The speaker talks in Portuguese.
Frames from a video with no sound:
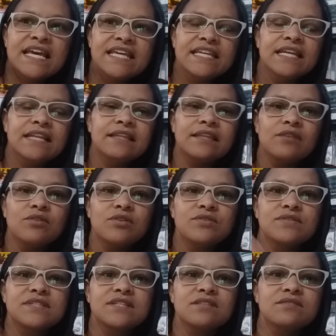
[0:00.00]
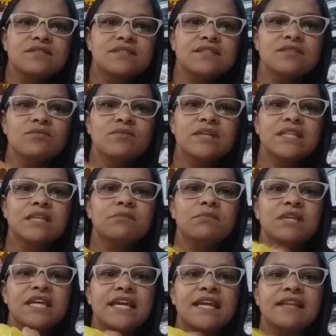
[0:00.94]
E ele tem 850
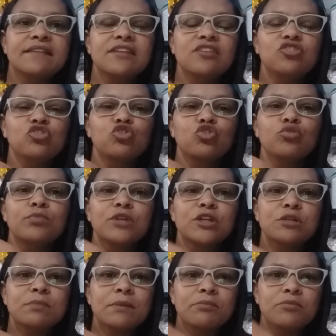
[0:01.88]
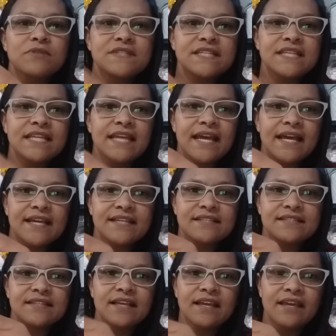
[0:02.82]
ml. Tem gente comprando para pôr
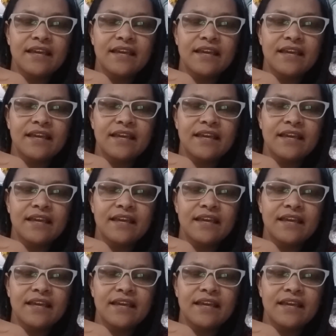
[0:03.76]
cereais.